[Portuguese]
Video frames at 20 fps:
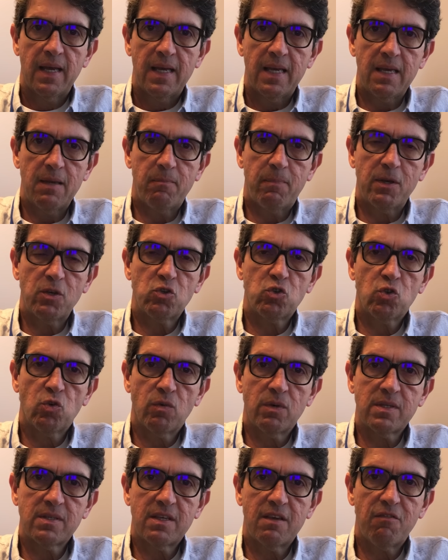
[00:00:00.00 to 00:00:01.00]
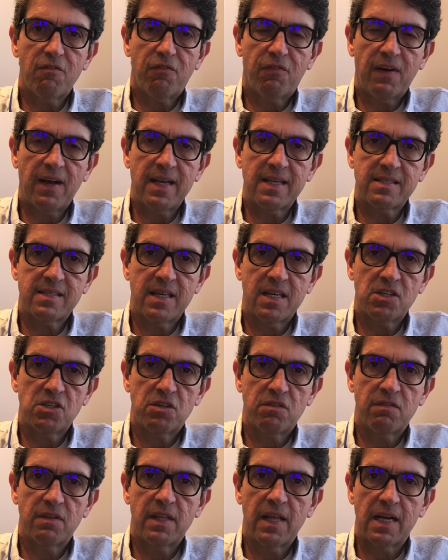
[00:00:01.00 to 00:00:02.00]
E pessoas que fazem
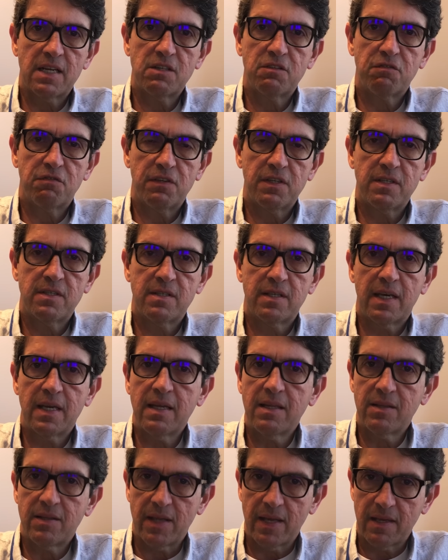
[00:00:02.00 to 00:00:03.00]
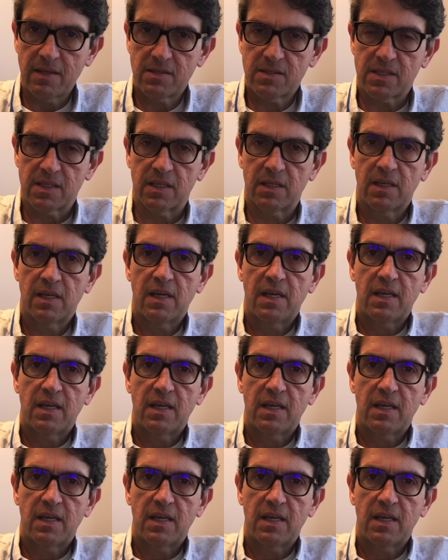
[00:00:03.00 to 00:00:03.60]
atividade física intensa,